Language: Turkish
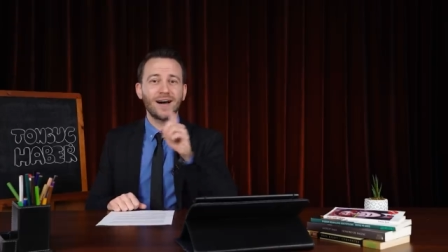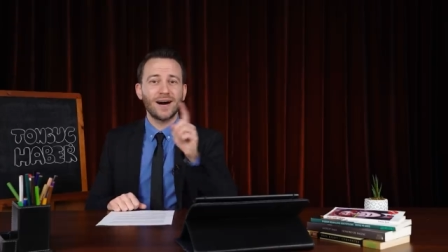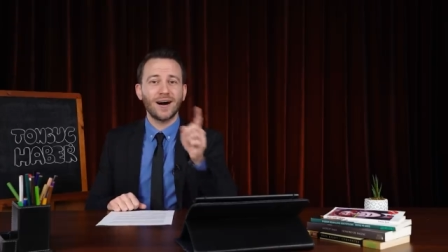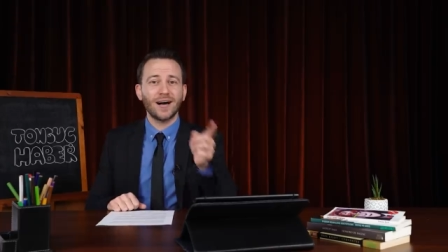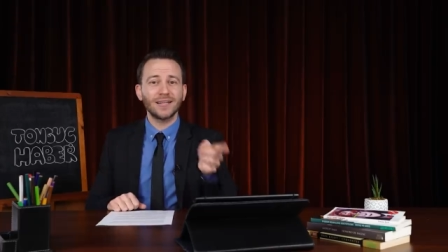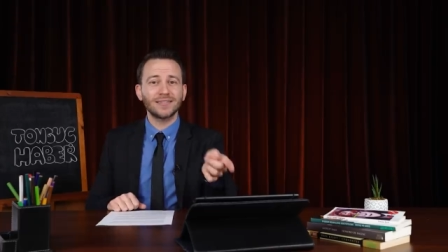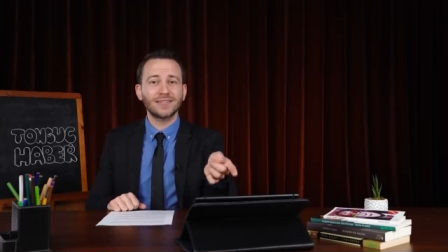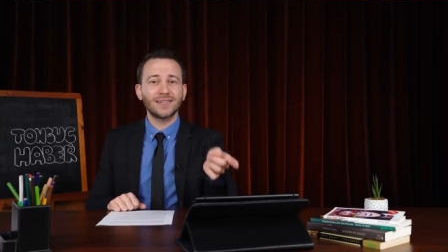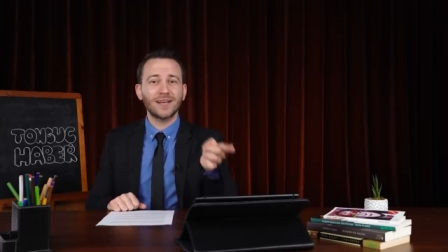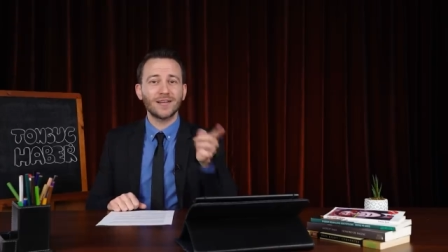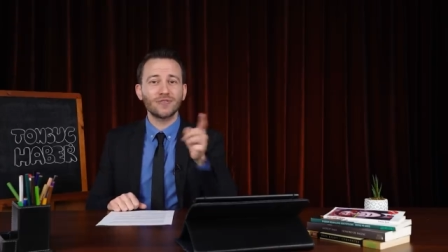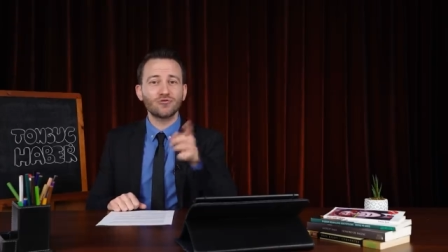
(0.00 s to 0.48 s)

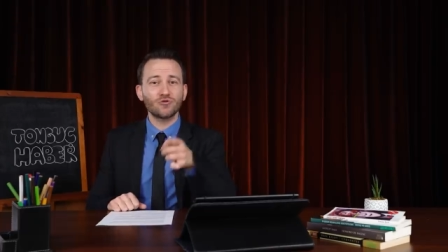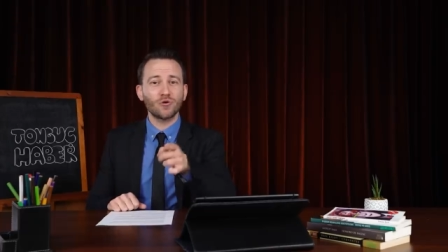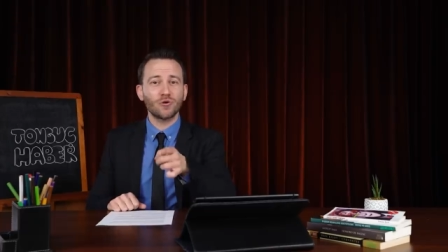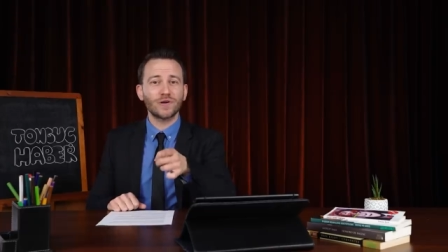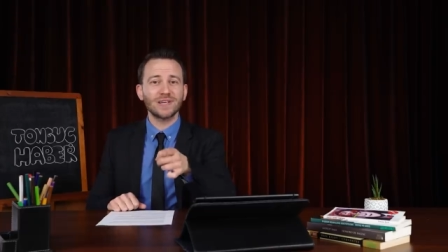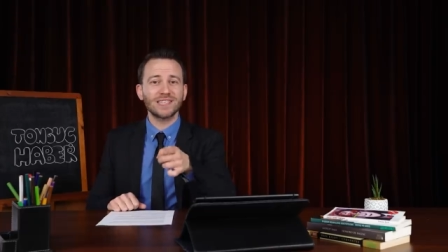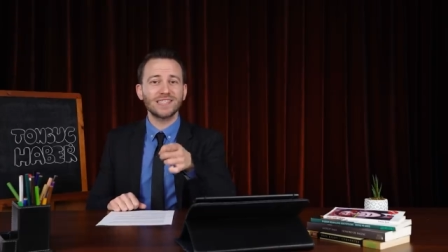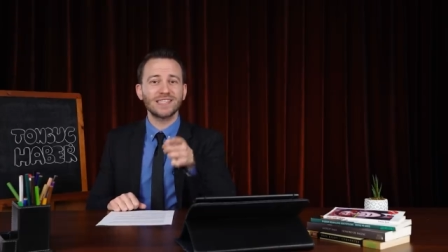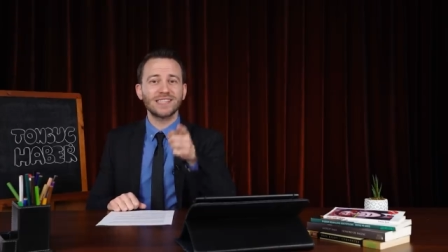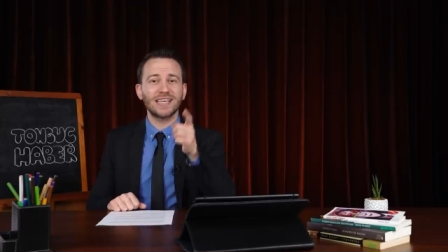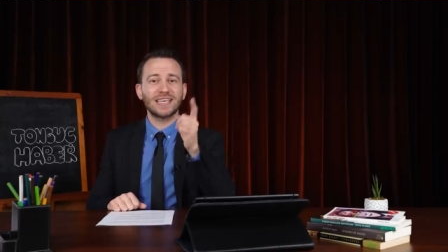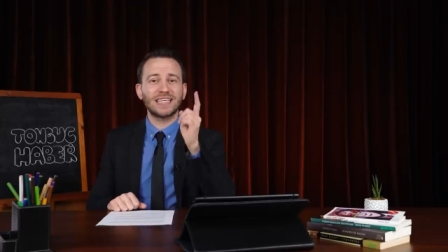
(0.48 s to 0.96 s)
Hatta
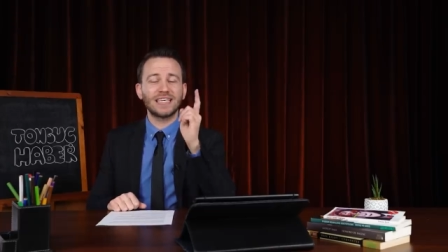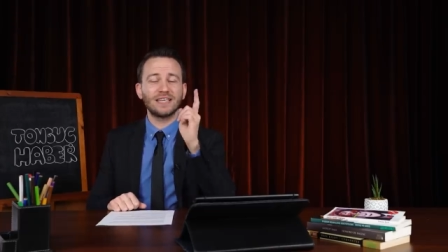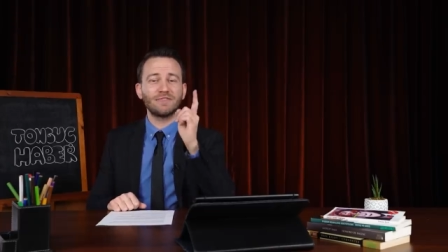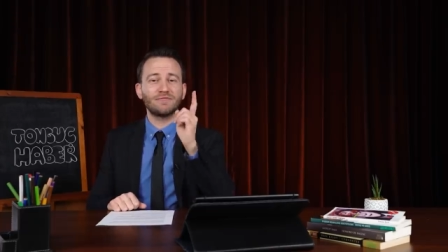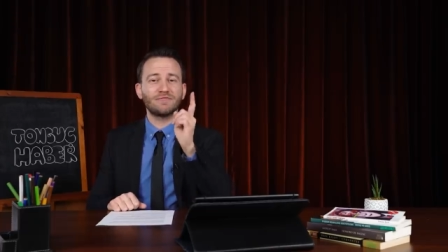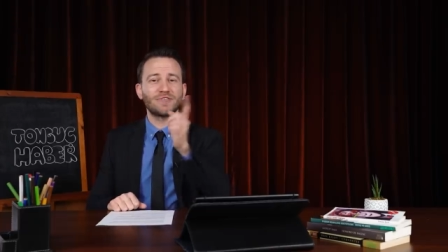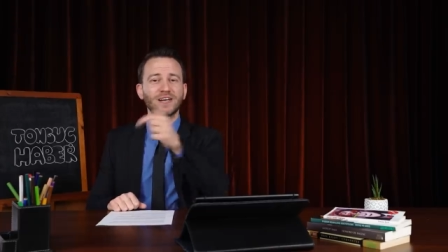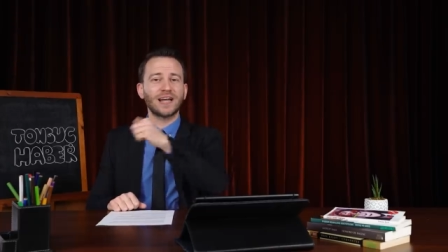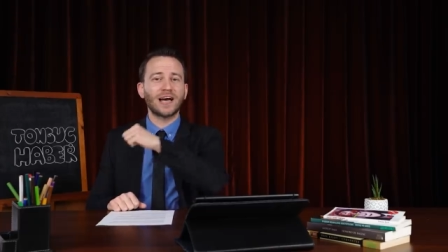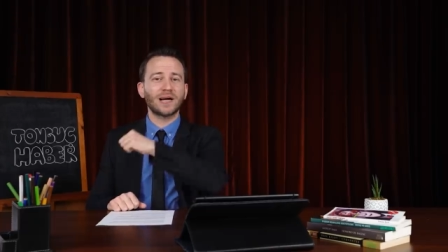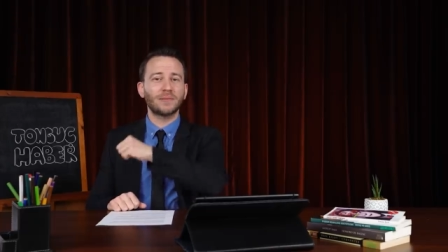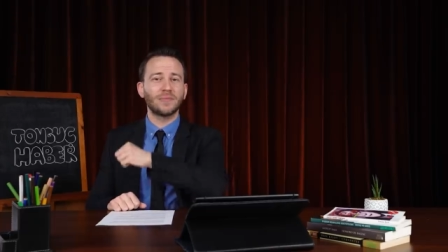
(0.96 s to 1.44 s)
sonrasındaki
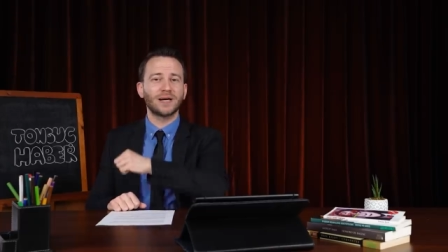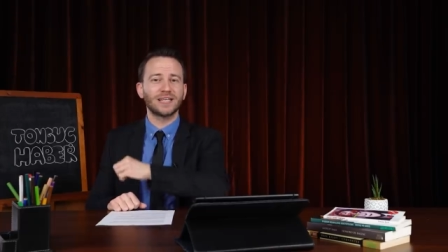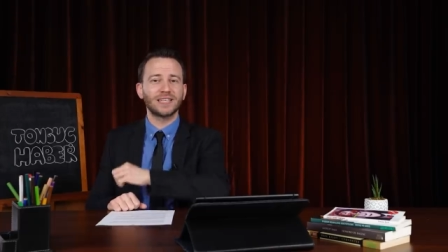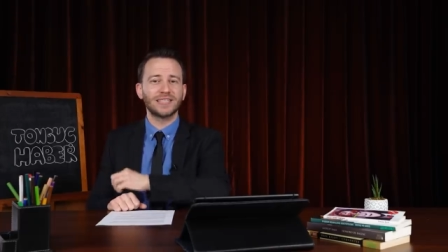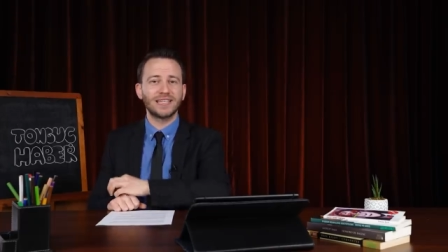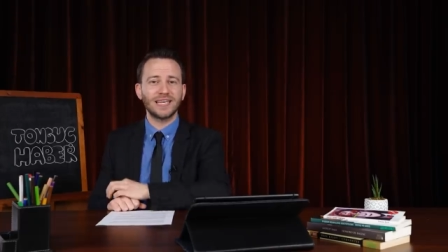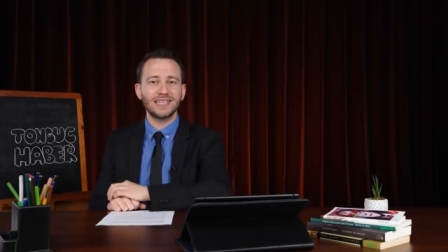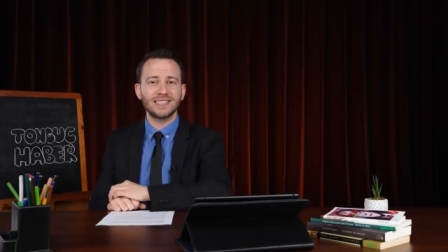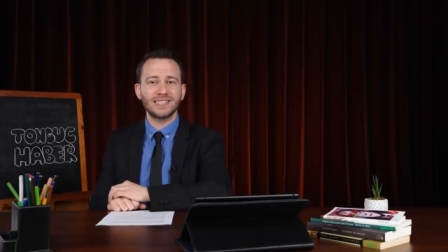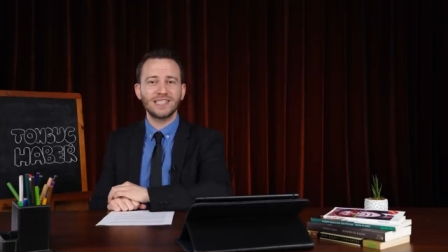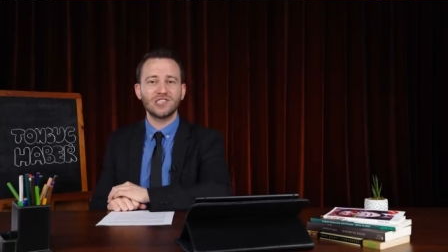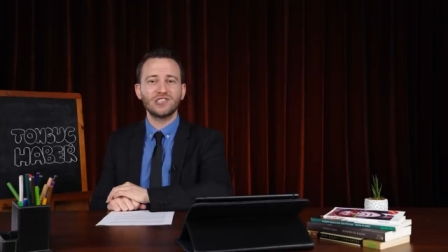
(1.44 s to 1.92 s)

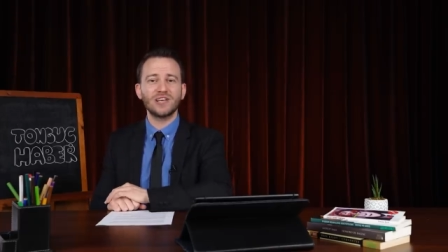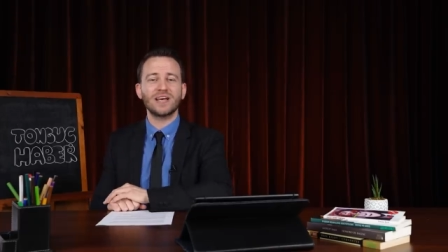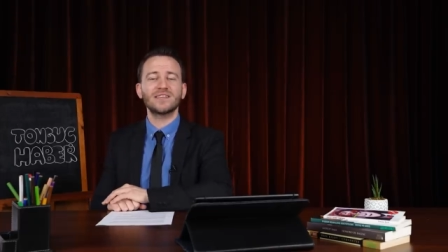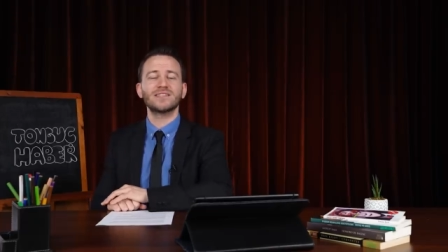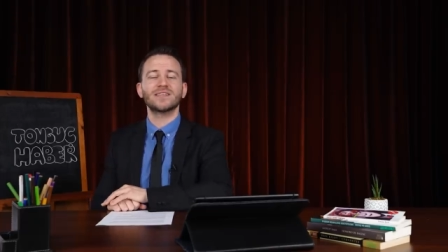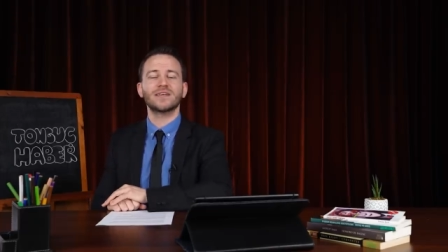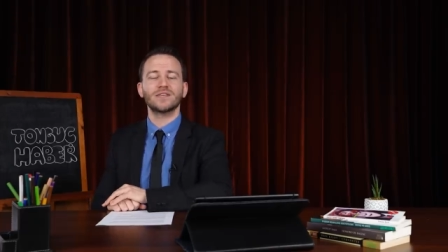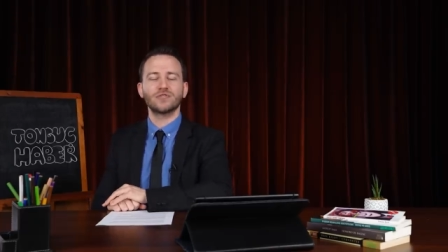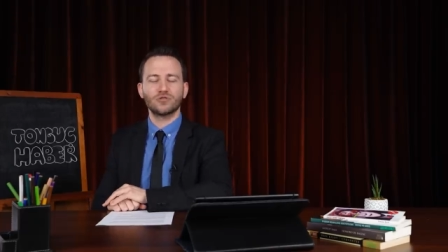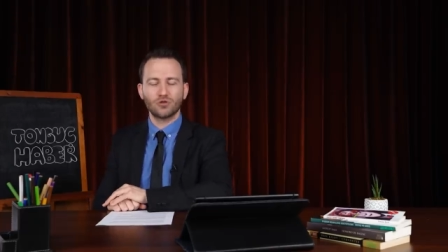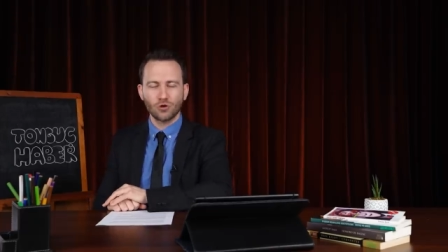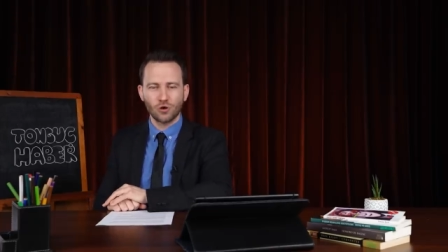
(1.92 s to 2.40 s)
fragmanı da izleyeceğiz.
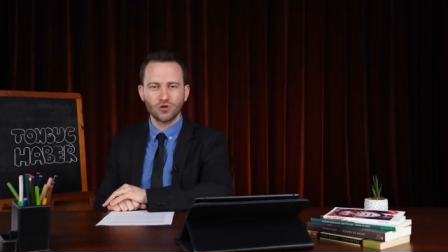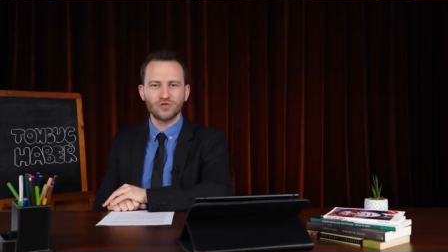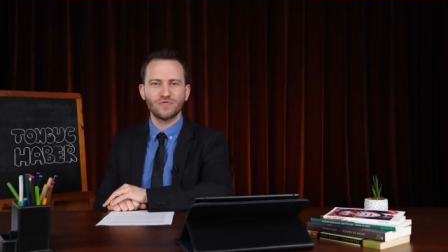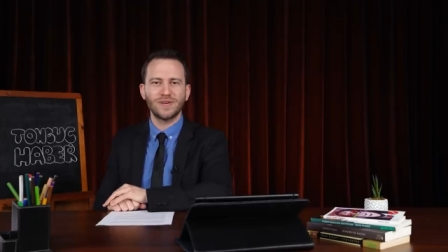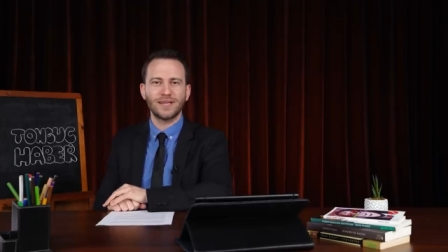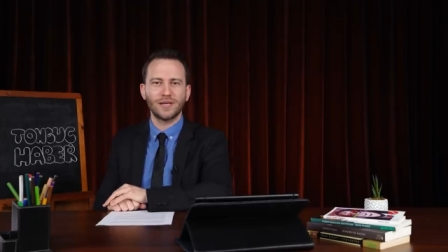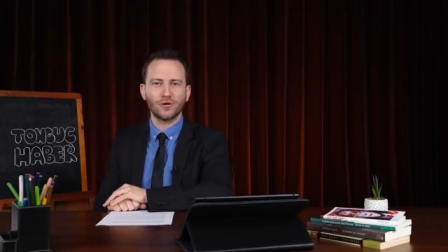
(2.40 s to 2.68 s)
Söz